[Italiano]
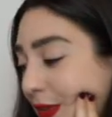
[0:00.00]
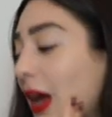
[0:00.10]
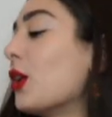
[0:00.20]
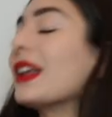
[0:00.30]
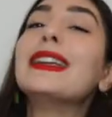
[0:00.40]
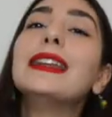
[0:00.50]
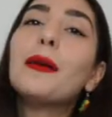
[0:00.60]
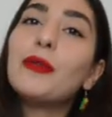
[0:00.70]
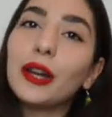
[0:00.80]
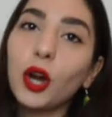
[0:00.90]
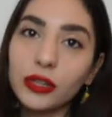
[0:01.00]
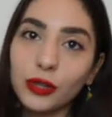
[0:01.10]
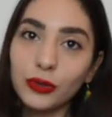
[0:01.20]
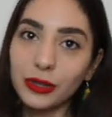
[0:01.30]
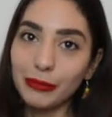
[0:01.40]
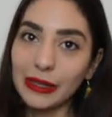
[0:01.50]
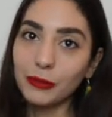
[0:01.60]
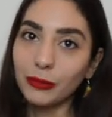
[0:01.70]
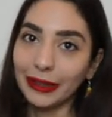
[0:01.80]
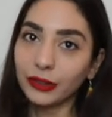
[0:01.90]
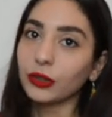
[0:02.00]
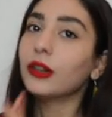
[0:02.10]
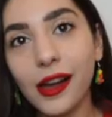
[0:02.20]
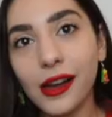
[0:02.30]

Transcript: Allora, teniamo le cose così per il momento.